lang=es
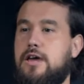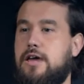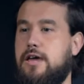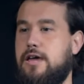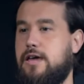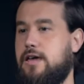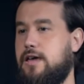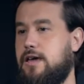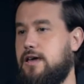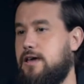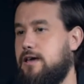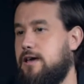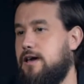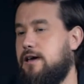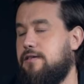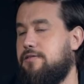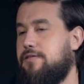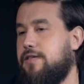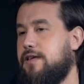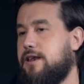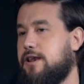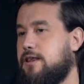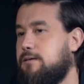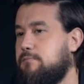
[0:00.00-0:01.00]
eh,
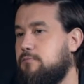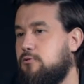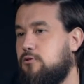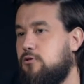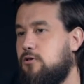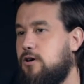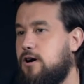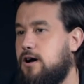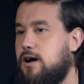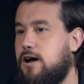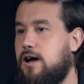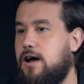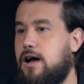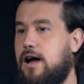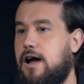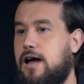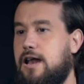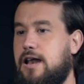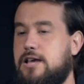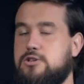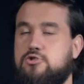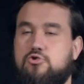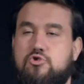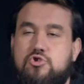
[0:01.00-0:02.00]
acérrimo a,
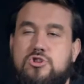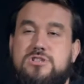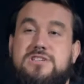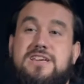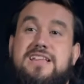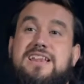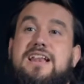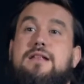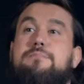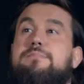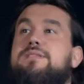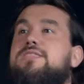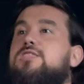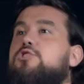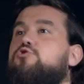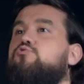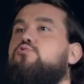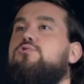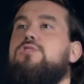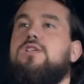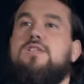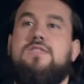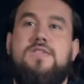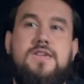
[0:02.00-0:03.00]
las cosas que realmente
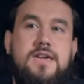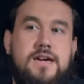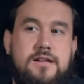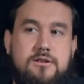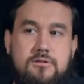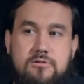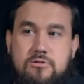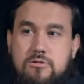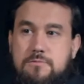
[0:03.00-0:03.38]
sucedieron.